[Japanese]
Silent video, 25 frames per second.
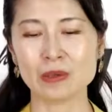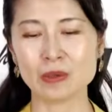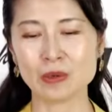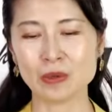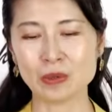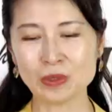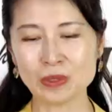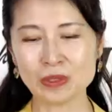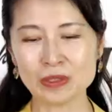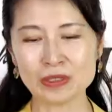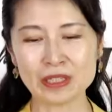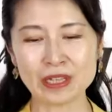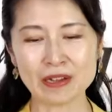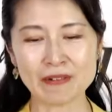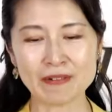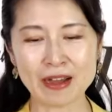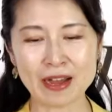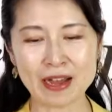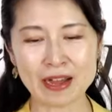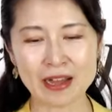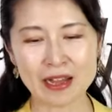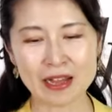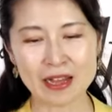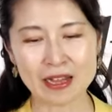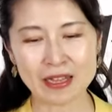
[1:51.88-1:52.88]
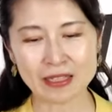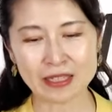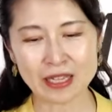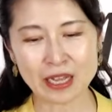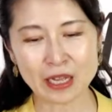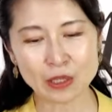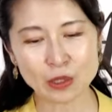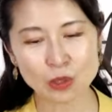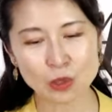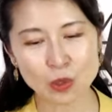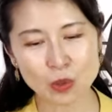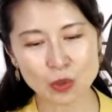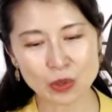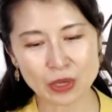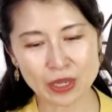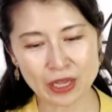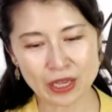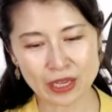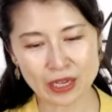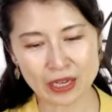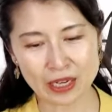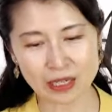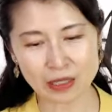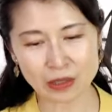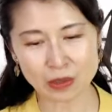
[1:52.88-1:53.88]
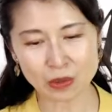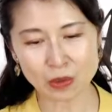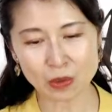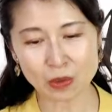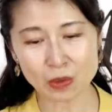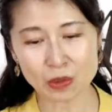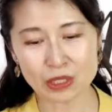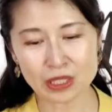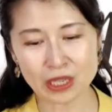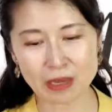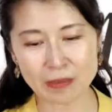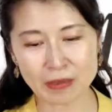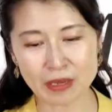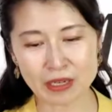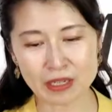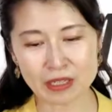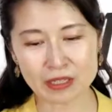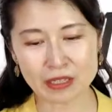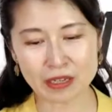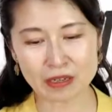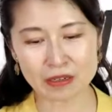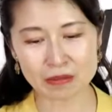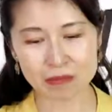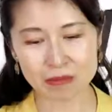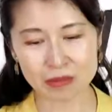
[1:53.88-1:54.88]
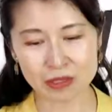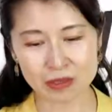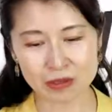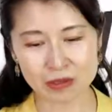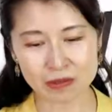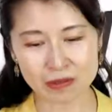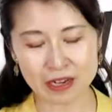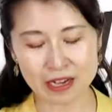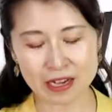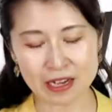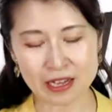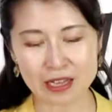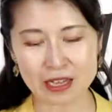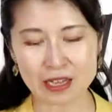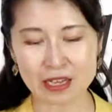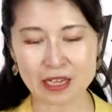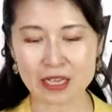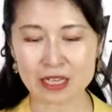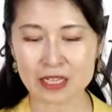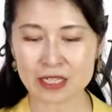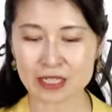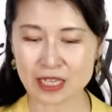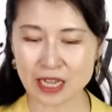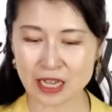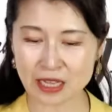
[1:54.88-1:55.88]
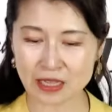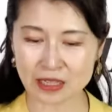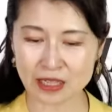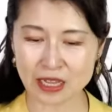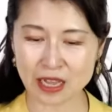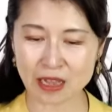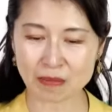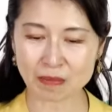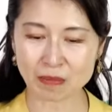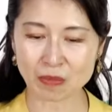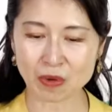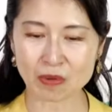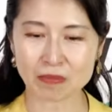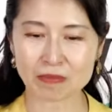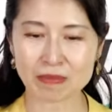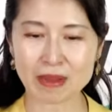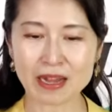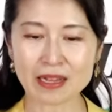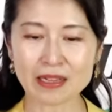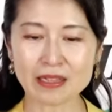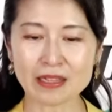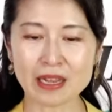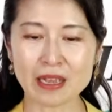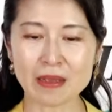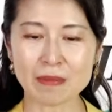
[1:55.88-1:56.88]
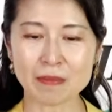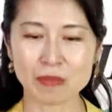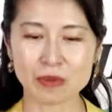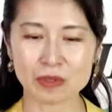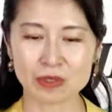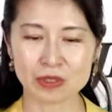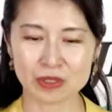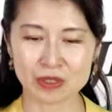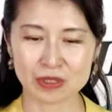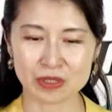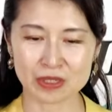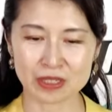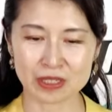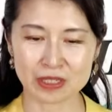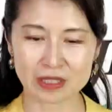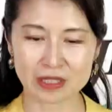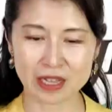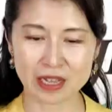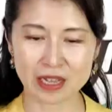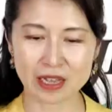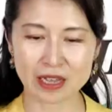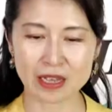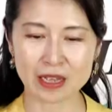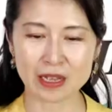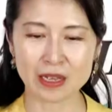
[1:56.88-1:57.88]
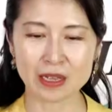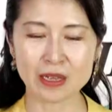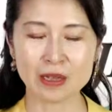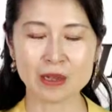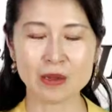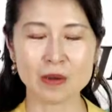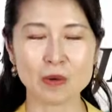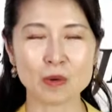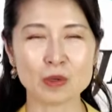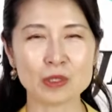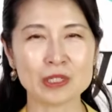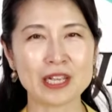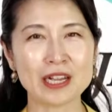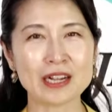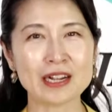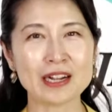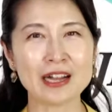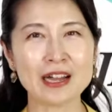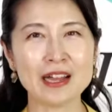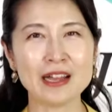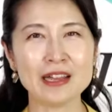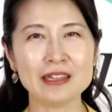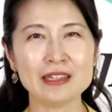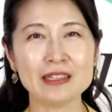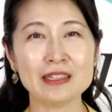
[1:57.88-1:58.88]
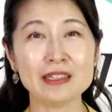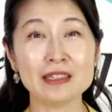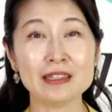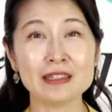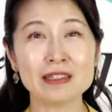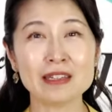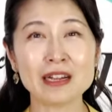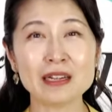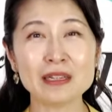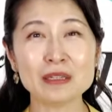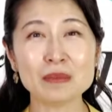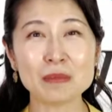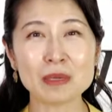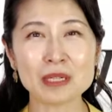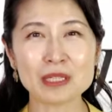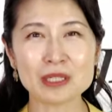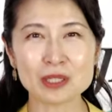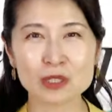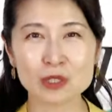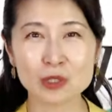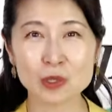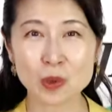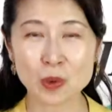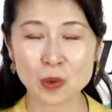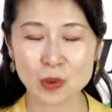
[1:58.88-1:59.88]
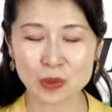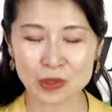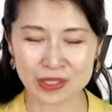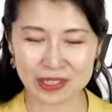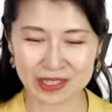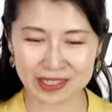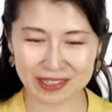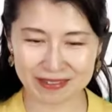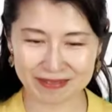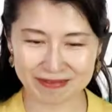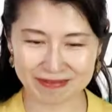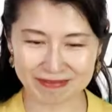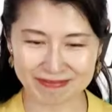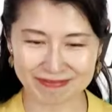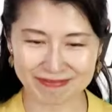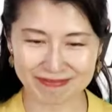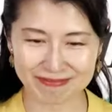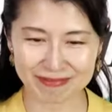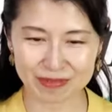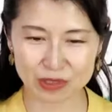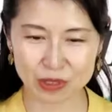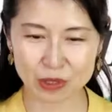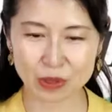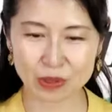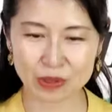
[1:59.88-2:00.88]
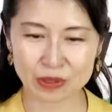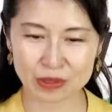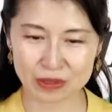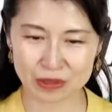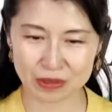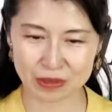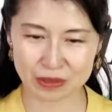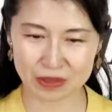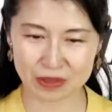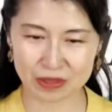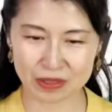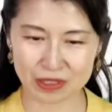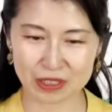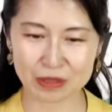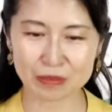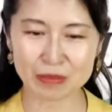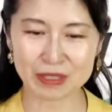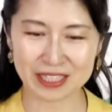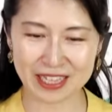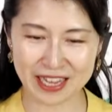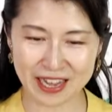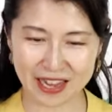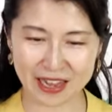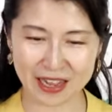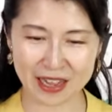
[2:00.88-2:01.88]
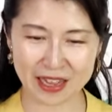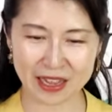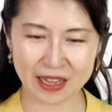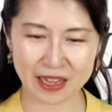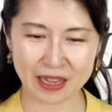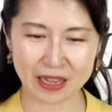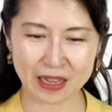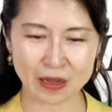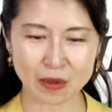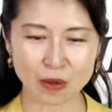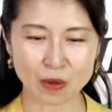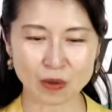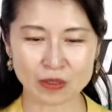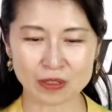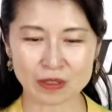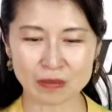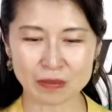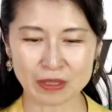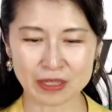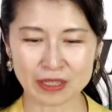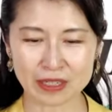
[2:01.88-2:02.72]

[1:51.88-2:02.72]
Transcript: この歌は天皇陛下のお納めになる御代は千年も万年も続いてお栄えになりますようにという意味で、国